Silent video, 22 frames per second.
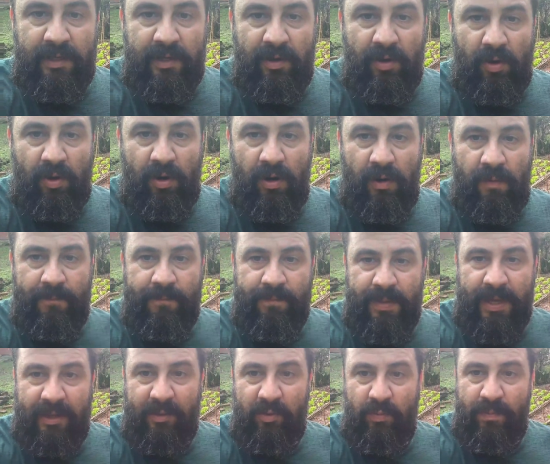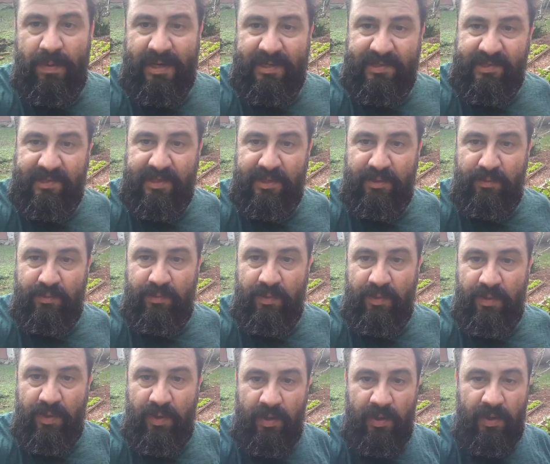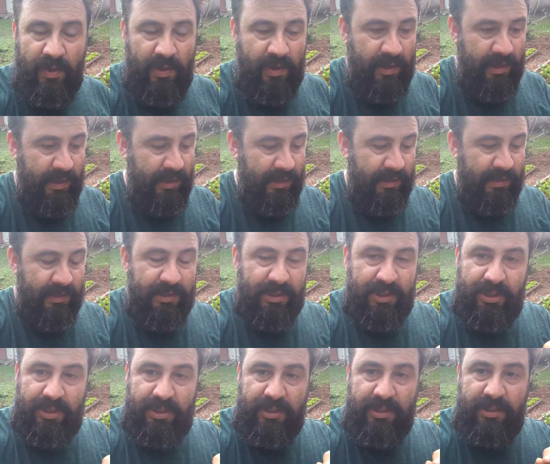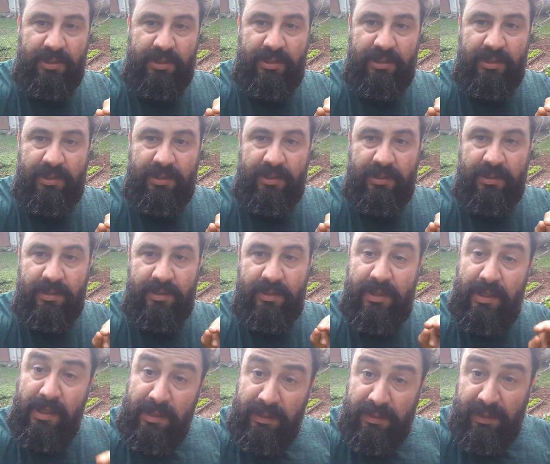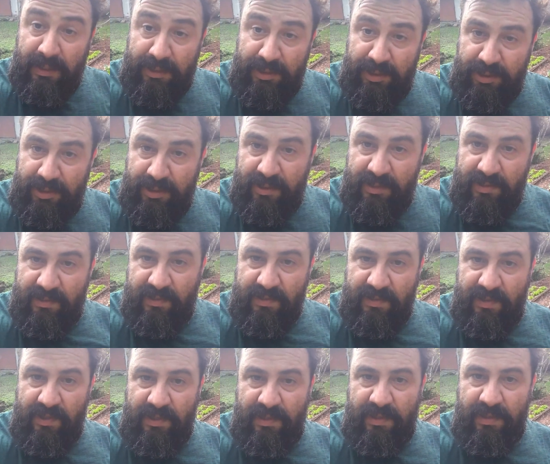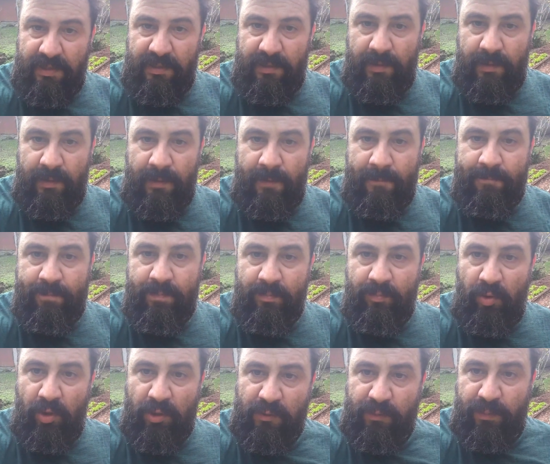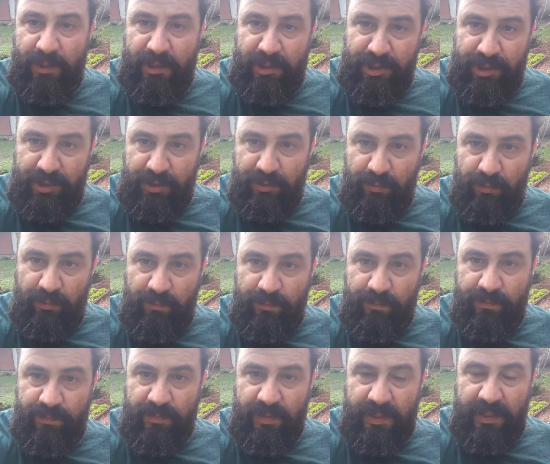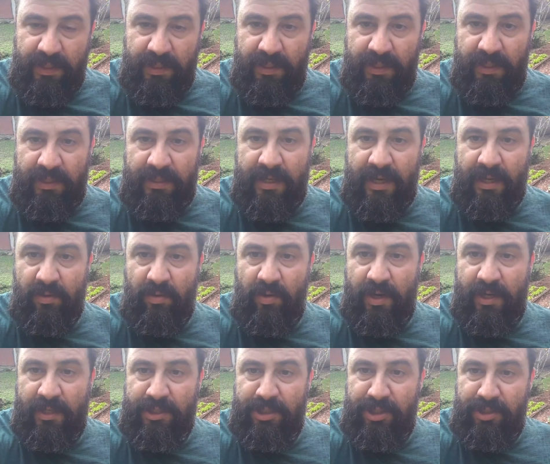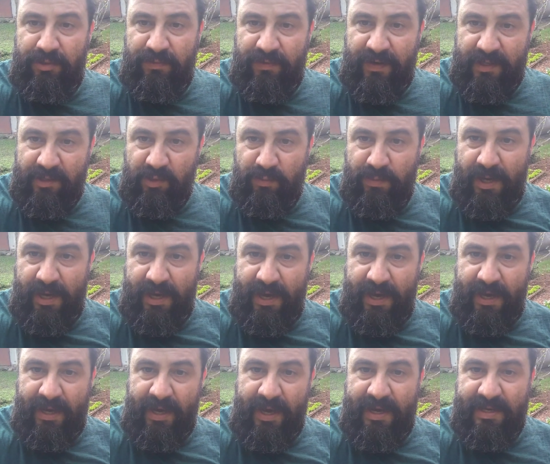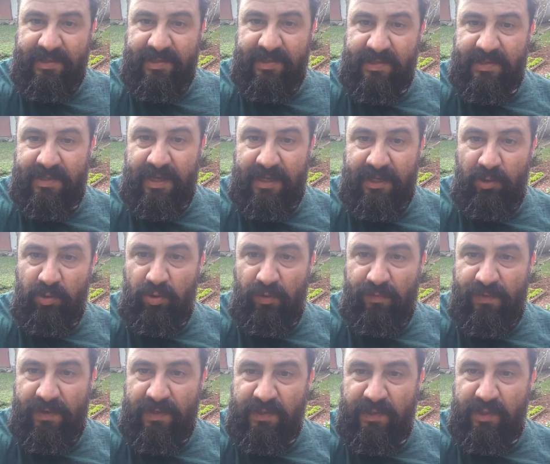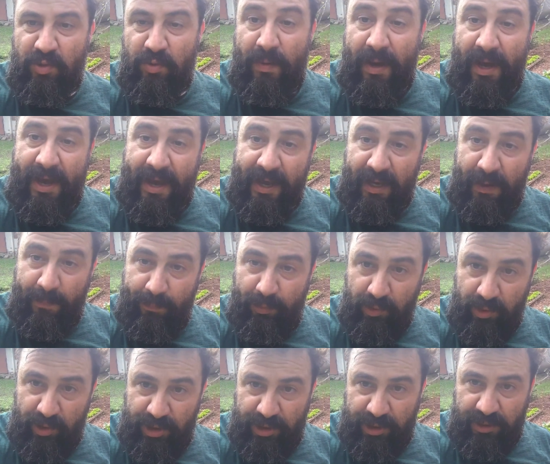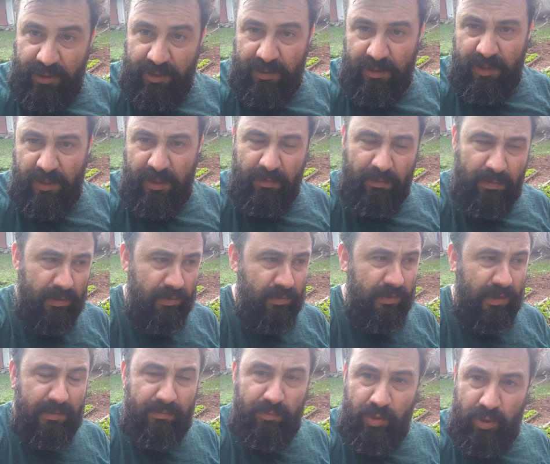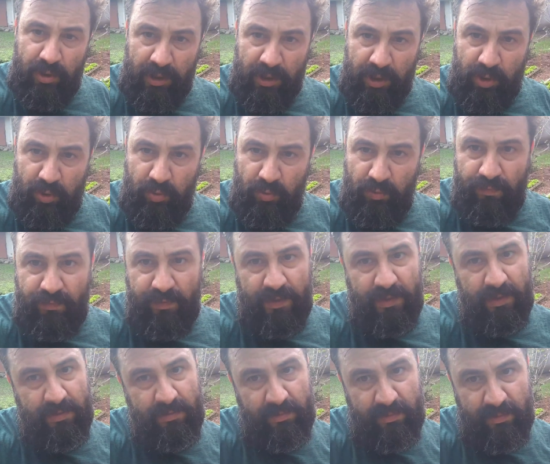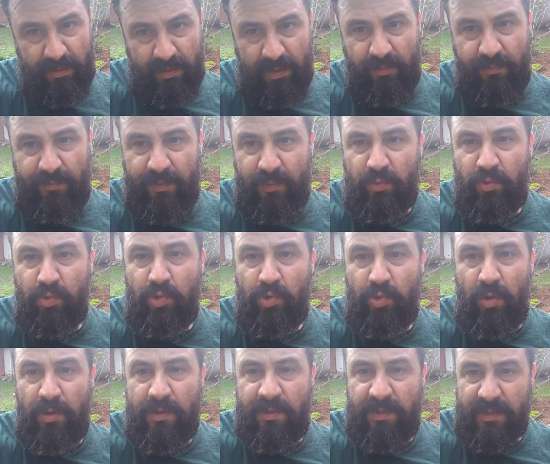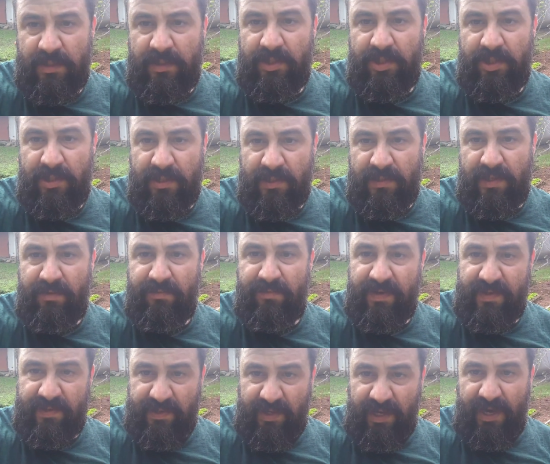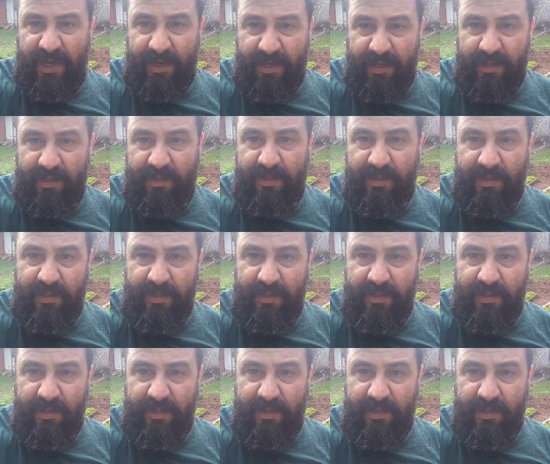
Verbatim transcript: Ó, adubação de 30 dias pós-plantio. E agora a gente faz uma rega. Essas daqui eu estou fazendo uma rega por dia. Quando tem muita chuva, eu fico uns dois, três dias sem fazer rega,